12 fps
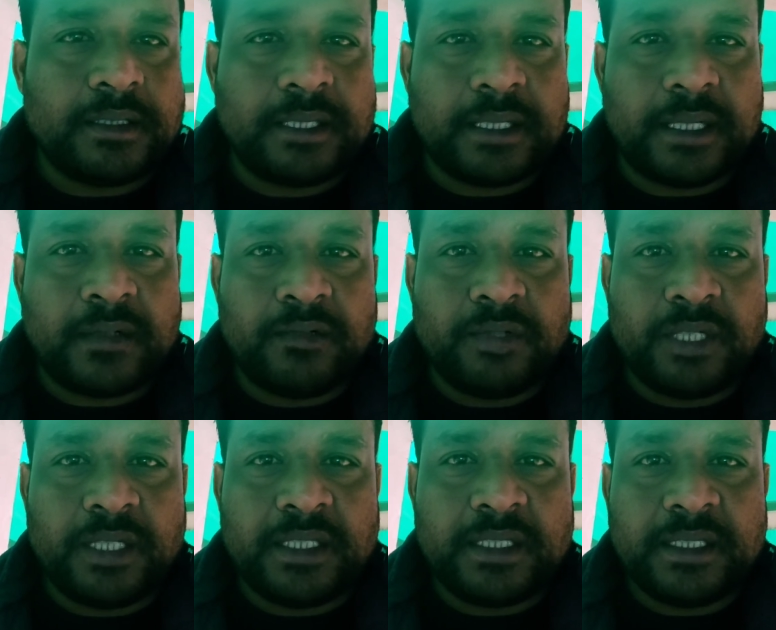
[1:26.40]
যে
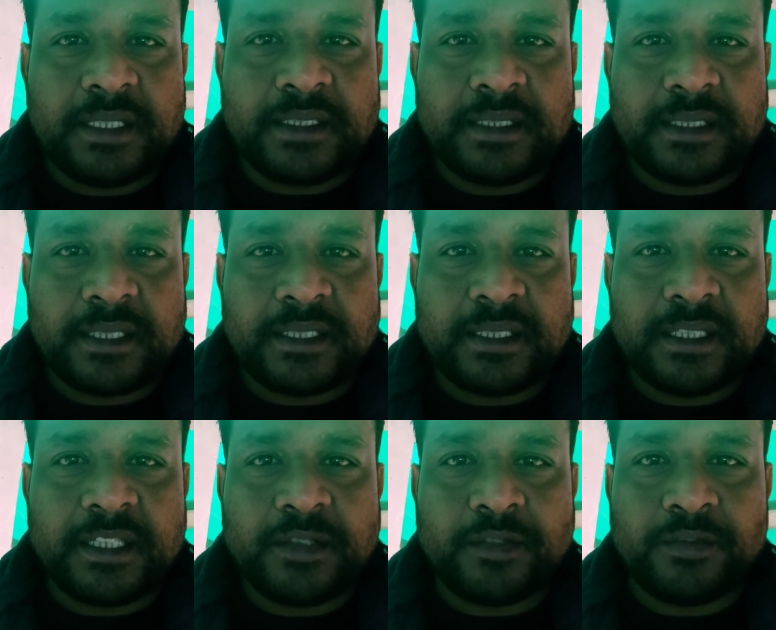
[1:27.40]
কাউন্টার এজেন্ট আছে তাদের
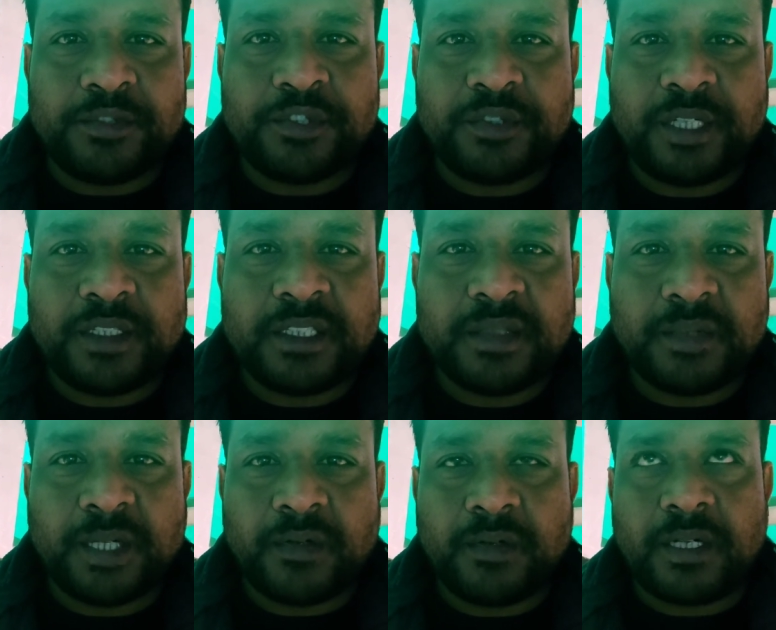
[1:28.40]
কি কমিশন আছে
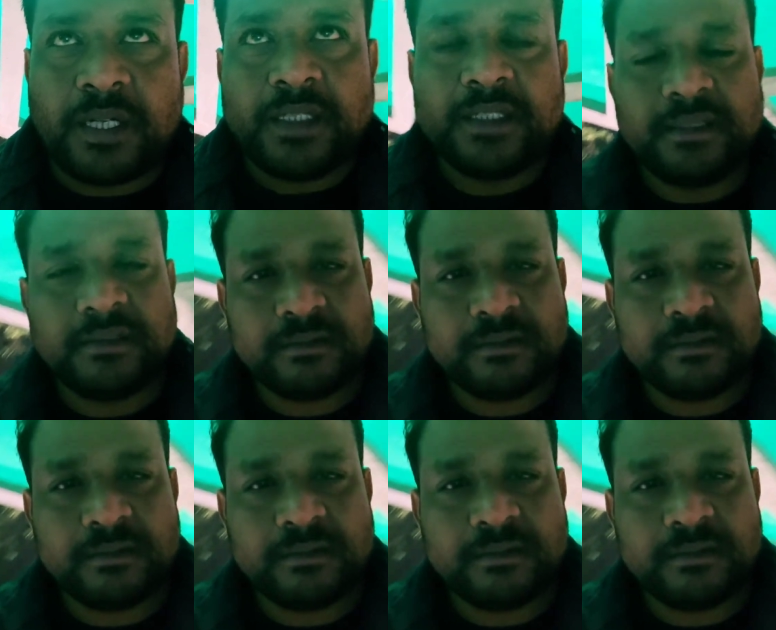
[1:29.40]
বা অনলাইন